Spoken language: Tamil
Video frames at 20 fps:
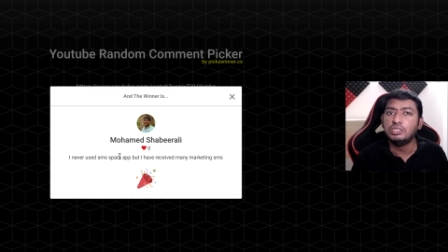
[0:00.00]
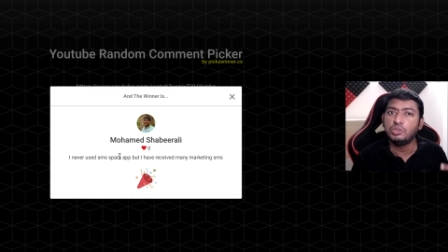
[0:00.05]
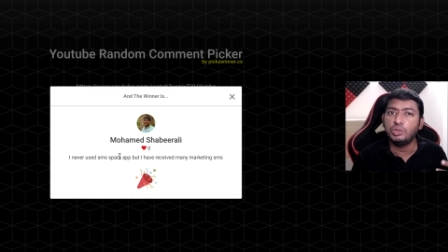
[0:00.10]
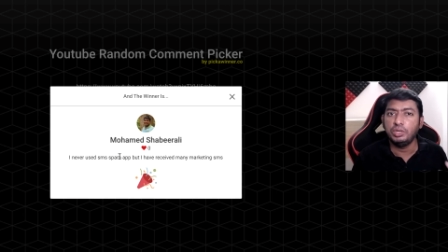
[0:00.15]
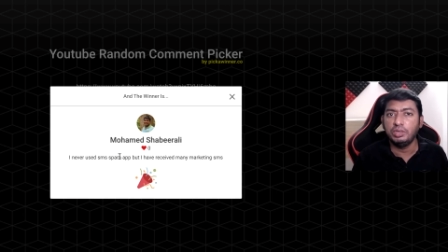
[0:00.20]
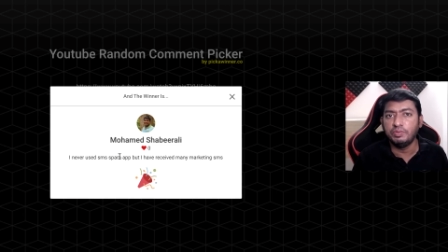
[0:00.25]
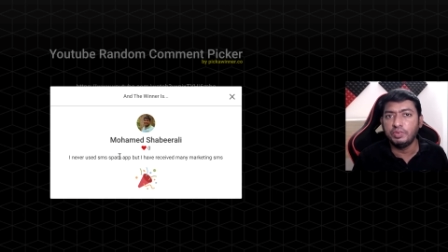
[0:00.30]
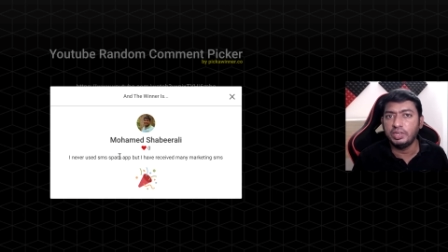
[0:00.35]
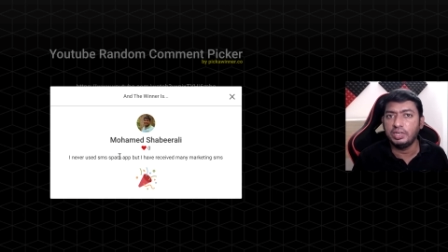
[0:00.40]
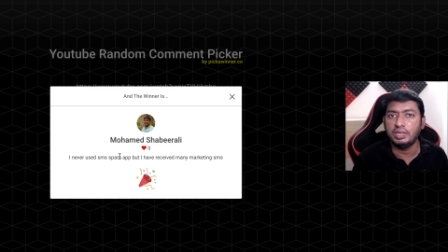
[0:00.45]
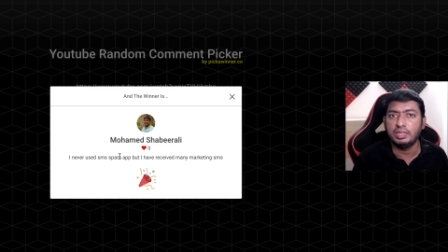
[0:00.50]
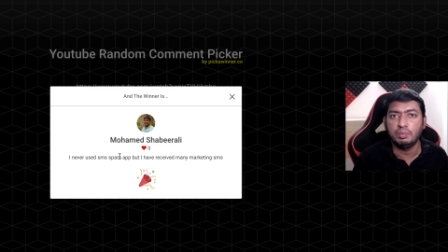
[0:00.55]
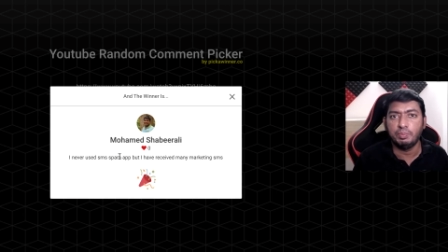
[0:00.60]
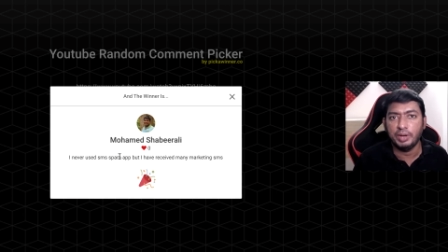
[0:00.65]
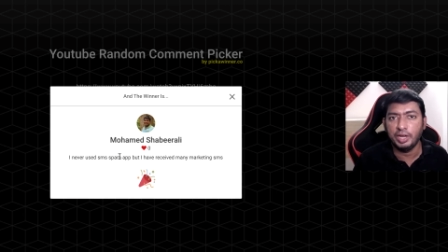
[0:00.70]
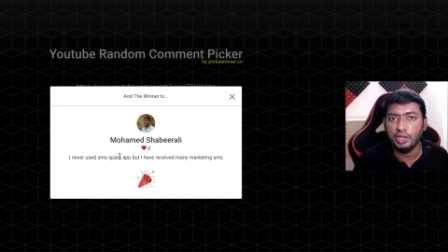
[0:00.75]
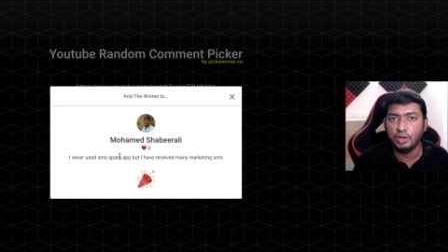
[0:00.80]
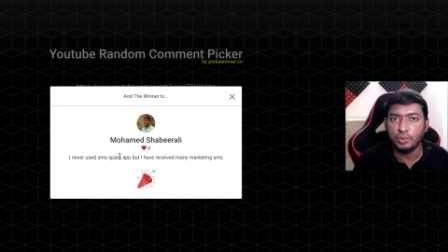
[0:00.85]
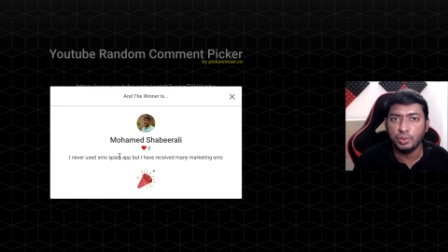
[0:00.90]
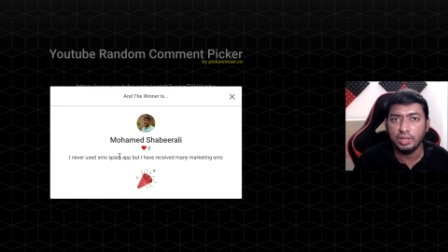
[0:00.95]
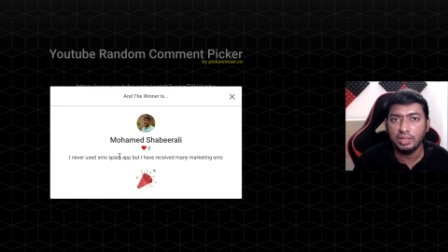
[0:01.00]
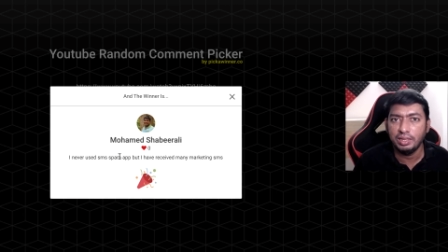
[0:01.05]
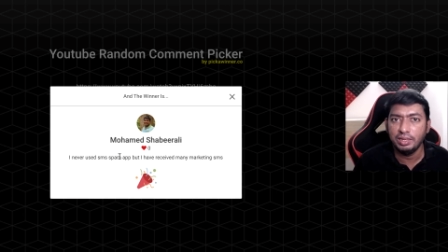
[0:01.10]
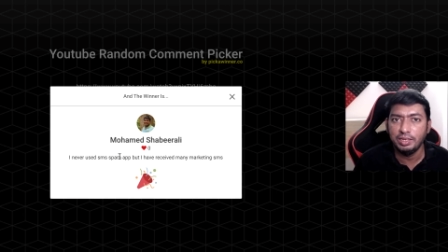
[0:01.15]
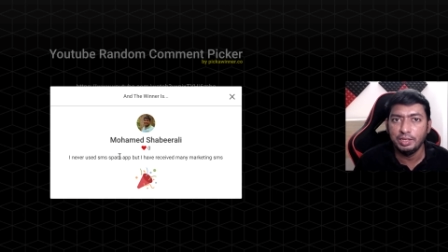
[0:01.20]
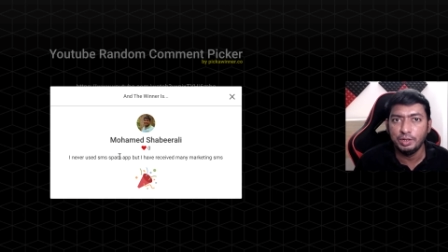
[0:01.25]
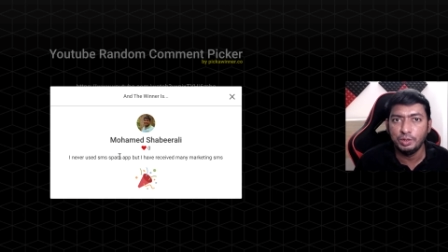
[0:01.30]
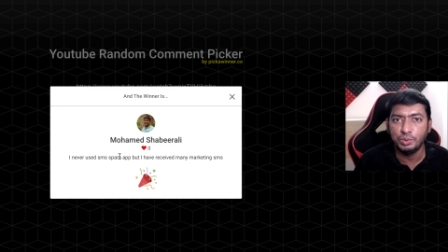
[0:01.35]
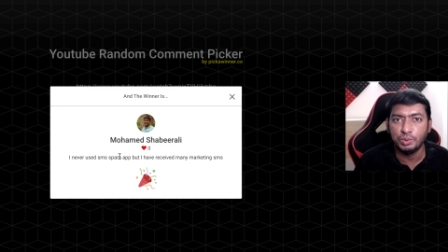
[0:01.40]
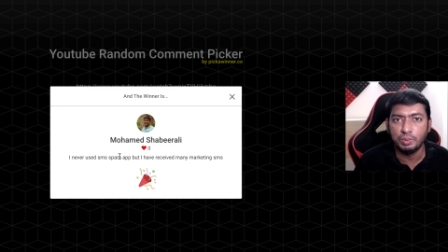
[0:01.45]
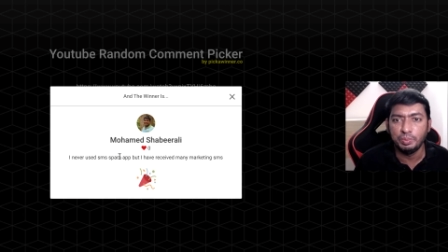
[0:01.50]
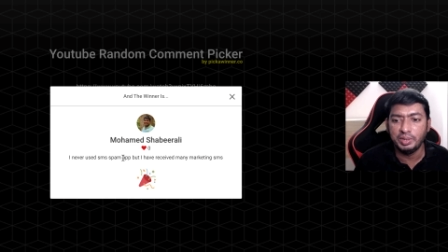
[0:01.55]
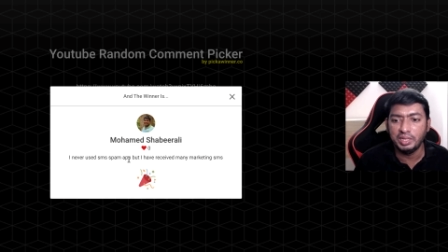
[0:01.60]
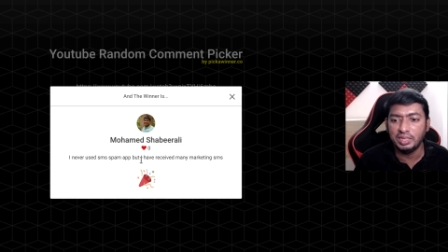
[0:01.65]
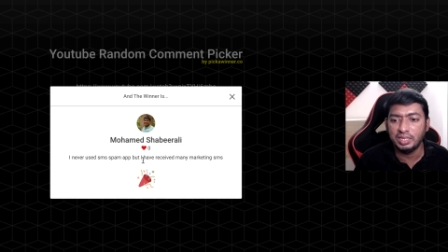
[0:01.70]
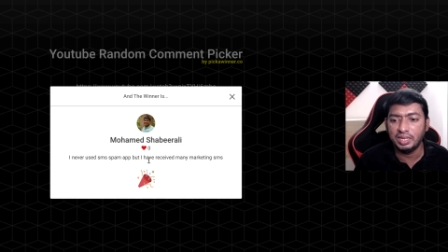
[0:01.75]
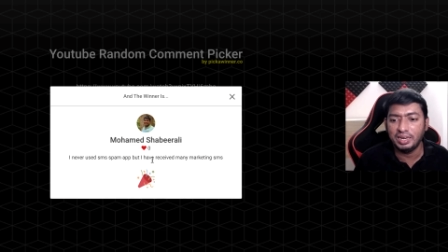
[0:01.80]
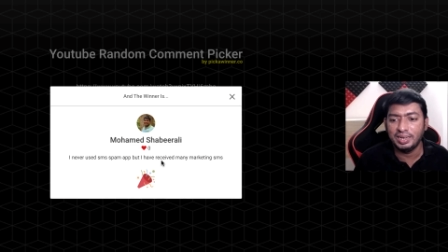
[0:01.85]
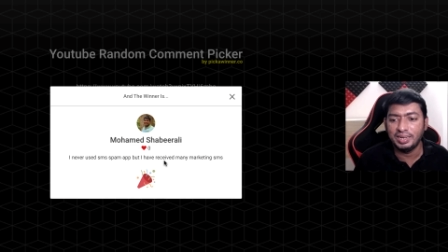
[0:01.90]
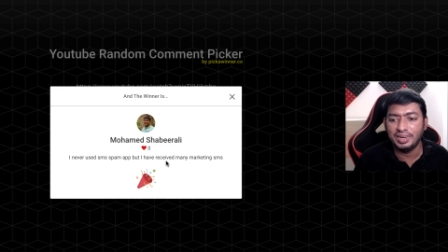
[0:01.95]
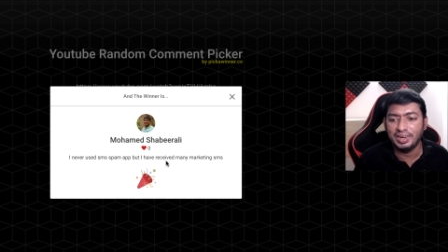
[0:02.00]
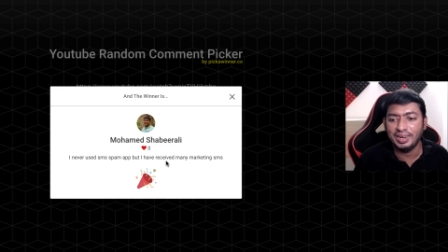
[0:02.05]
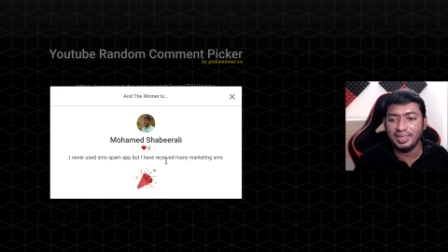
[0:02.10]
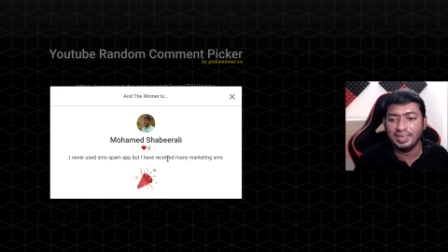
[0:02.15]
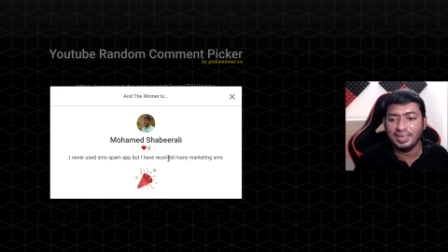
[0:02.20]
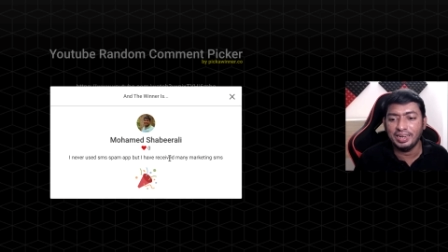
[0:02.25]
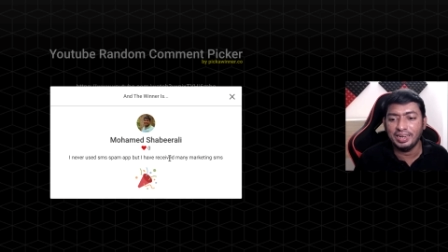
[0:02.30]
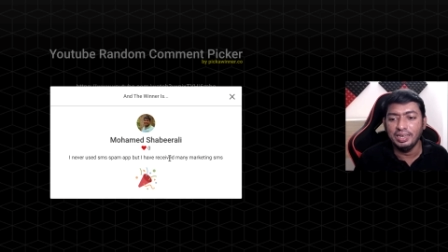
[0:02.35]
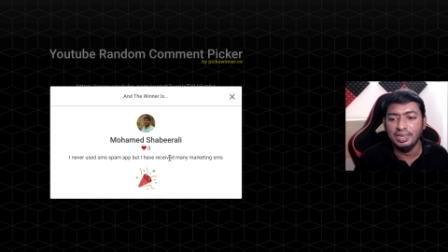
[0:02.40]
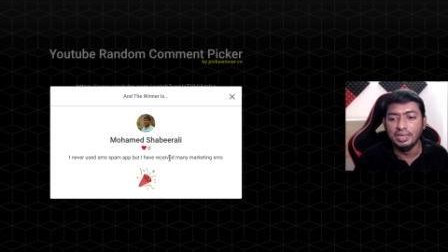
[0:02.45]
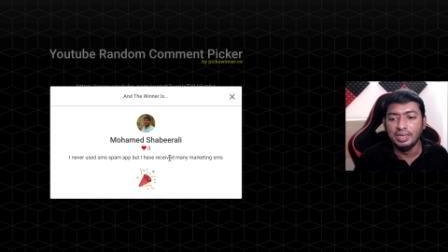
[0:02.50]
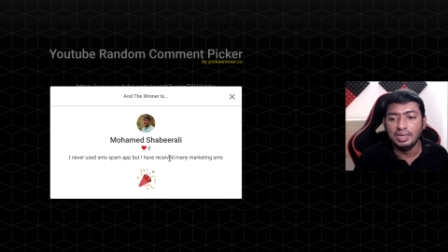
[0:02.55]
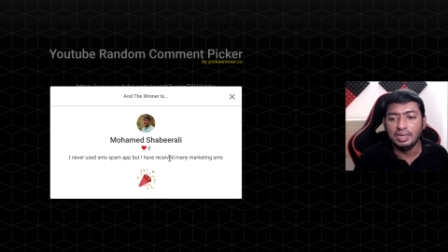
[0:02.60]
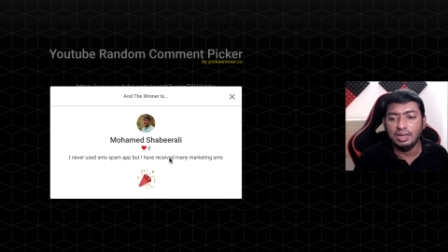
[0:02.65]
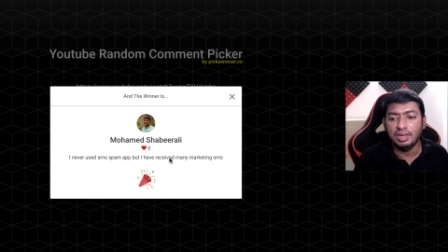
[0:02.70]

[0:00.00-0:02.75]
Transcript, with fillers: ஸோ இவருக்கு அது பயனுள்ளதாக இருக்கும் அப்படின்னு தான் நான் நினைக்கிறேன்